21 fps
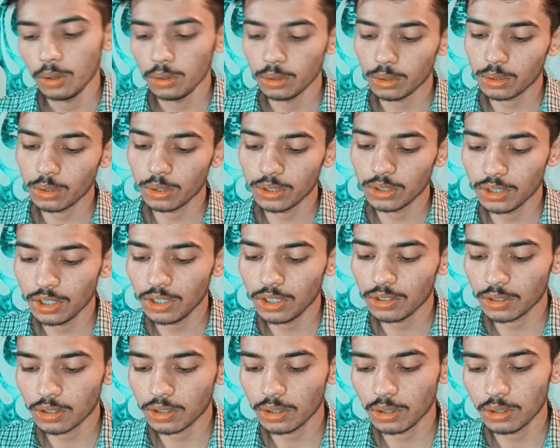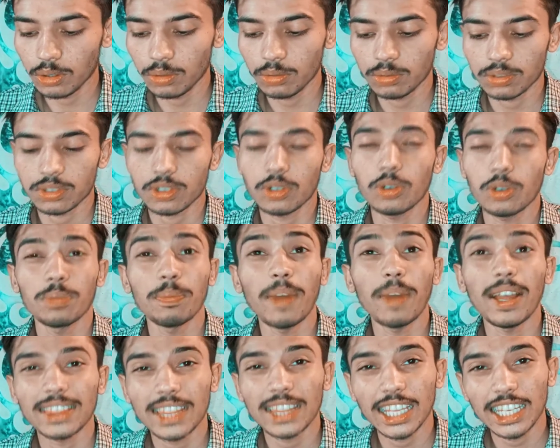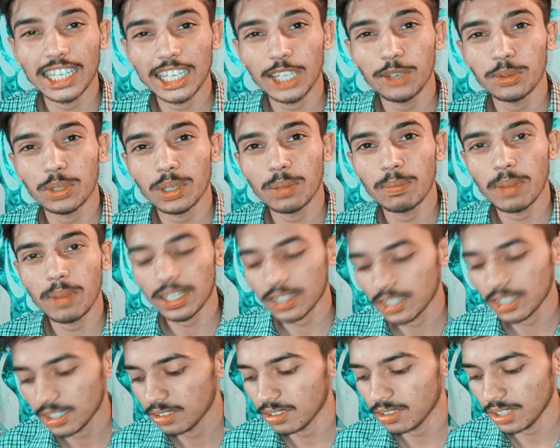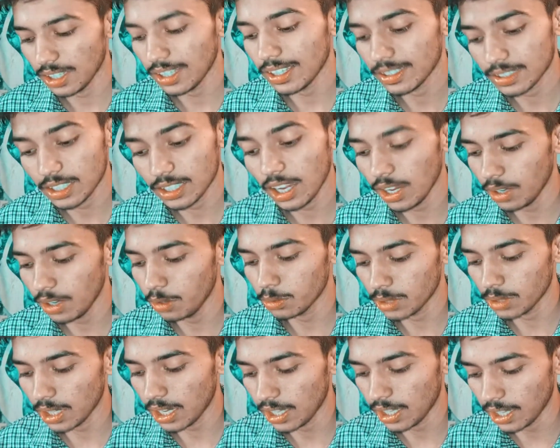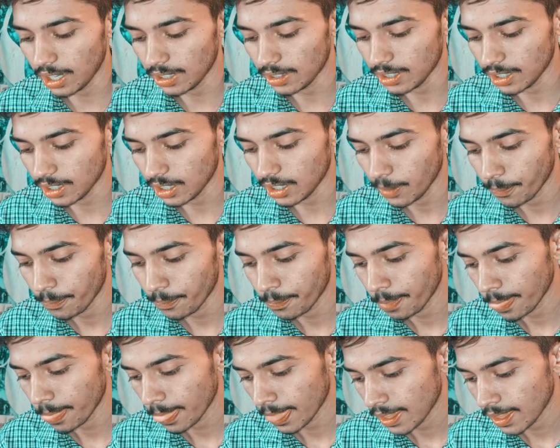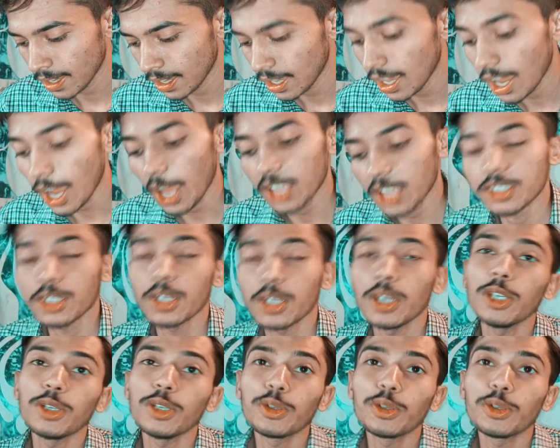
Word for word: उनको जो है उनको कोई मानता ही नहीं है उनकी बात ऐसा होता है आई थिंक असली